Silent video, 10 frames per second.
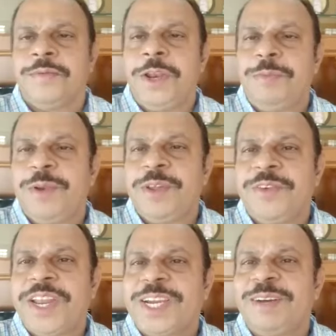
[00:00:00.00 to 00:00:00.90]

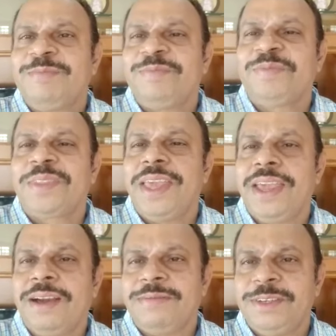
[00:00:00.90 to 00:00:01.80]
விழிப்புணர்வு வணக்கம்
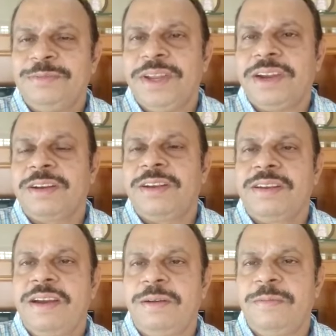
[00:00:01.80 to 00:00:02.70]
கிங் ஆஃப் ஜிம் டாட்
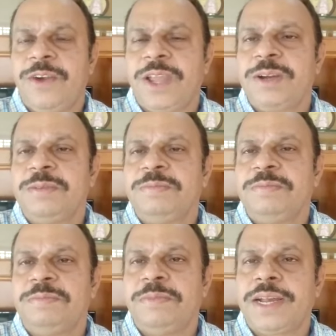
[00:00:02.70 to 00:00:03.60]
காம் வழங்கும்
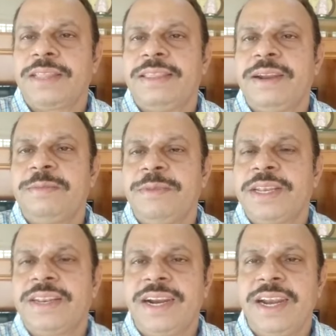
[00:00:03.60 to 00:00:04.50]
மகத்தான
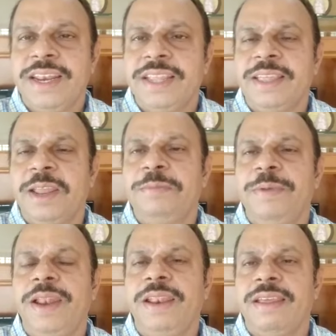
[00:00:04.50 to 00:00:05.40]
மாற்றங்கள் என்ற
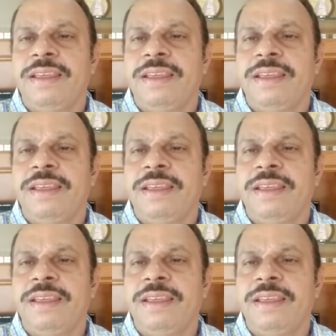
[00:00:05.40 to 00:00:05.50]
தலைப்பில்